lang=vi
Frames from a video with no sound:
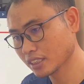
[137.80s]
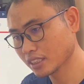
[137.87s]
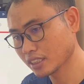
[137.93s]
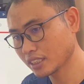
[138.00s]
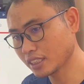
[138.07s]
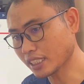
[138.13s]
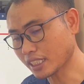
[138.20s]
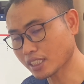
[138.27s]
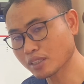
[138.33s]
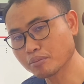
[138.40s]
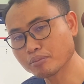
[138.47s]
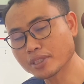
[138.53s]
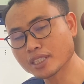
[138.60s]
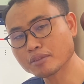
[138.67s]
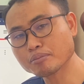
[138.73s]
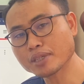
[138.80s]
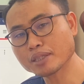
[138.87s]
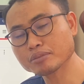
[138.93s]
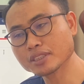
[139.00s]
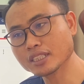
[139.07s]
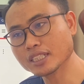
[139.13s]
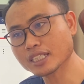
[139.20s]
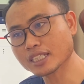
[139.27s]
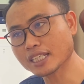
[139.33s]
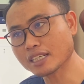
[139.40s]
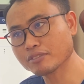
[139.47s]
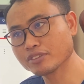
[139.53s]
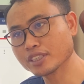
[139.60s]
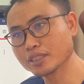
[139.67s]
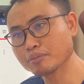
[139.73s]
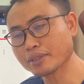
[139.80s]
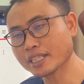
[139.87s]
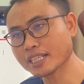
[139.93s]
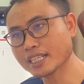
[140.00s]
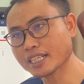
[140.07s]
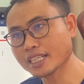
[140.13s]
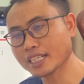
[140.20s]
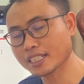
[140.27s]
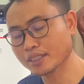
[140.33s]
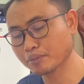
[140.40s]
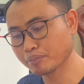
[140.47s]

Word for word: nè comment bài chỉ lệ cả nạ vi và hà nơi